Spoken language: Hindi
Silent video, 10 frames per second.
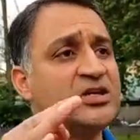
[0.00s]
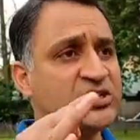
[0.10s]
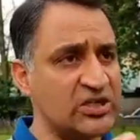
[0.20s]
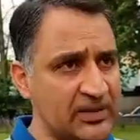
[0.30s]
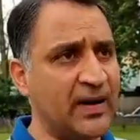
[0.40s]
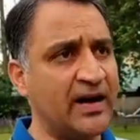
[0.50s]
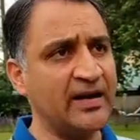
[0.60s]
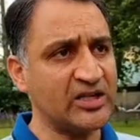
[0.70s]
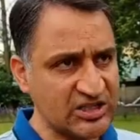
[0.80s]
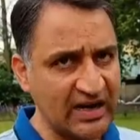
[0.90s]
शिबान
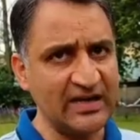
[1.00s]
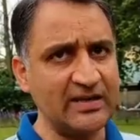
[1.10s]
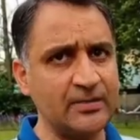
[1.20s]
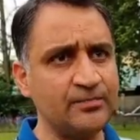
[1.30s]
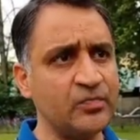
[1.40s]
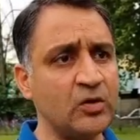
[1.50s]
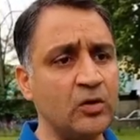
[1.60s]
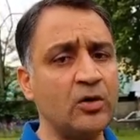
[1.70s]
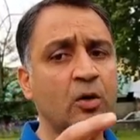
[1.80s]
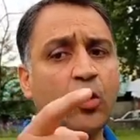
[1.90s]
अशाई
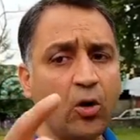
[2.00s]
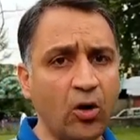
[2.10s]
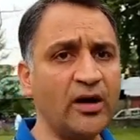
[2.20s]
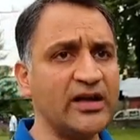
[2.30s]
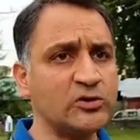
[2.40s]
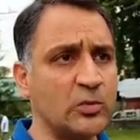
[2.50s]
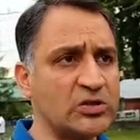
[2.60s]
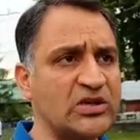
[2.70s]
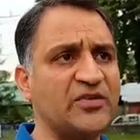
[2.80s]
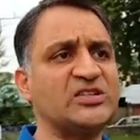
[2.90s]
और ये जो
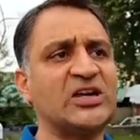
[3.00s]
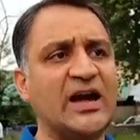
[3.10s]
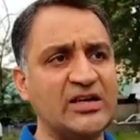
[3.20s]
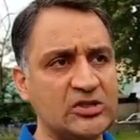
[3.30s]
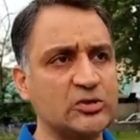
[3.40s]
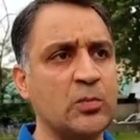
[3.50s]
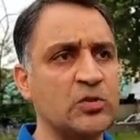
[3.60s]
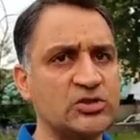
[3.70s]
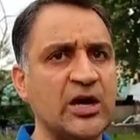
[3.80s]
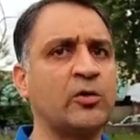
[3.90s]
मुजफ्फर शाह है जिसको
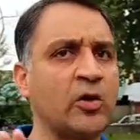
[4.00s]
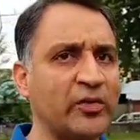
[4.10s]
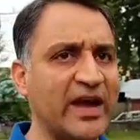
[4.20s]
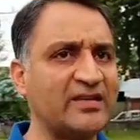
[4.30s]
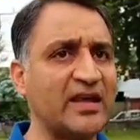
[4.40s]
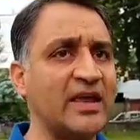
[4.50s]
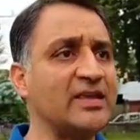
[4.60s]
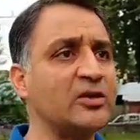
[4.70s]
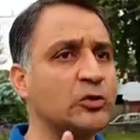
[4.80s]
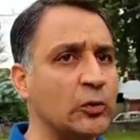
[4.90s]
मुजक्यों कहते हैं
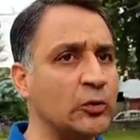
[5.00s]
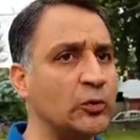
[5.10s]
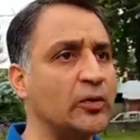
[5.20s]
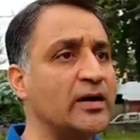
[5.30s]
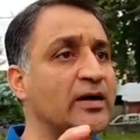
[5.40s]
ये दोनों